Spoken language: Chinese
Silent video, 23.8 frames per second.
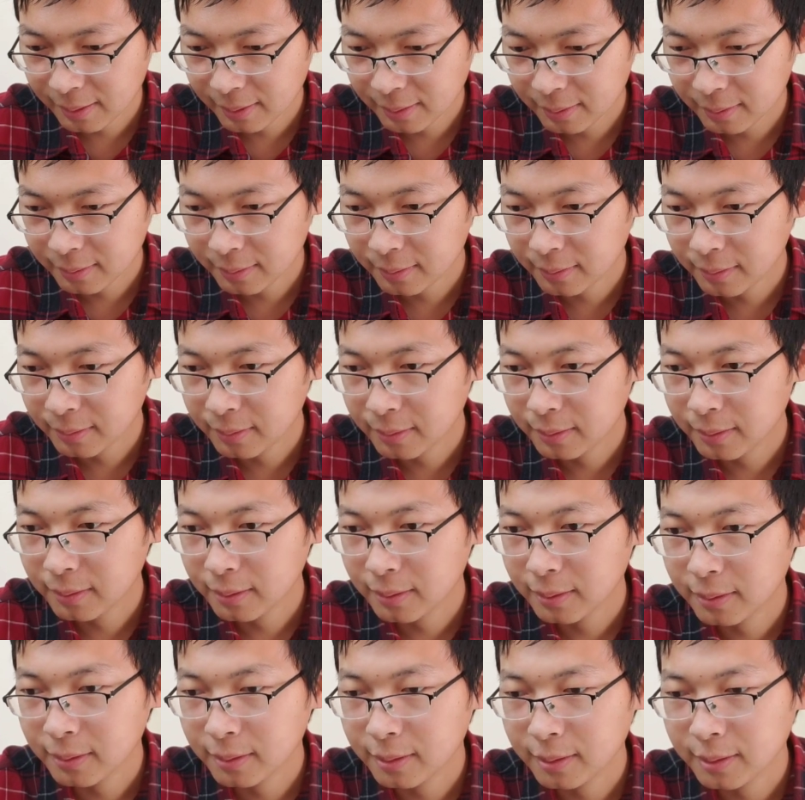U.S.
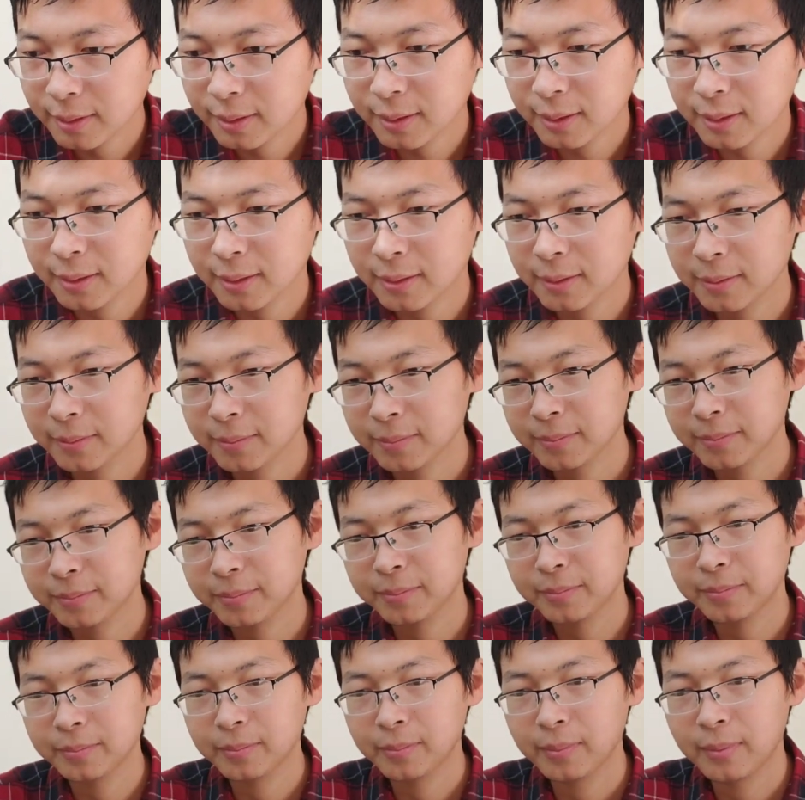Immigration and
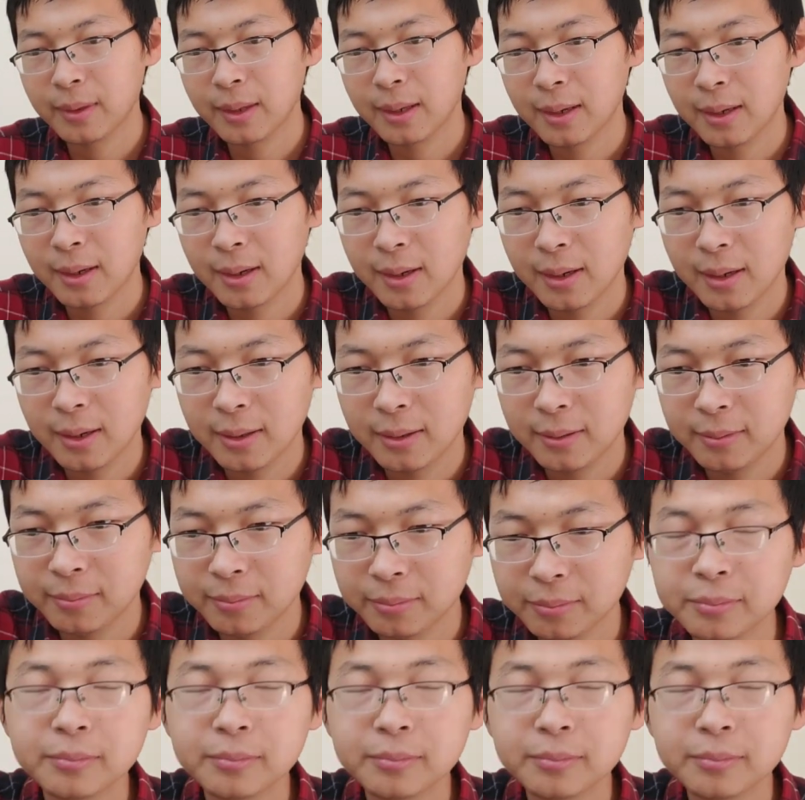Customs Enforcement。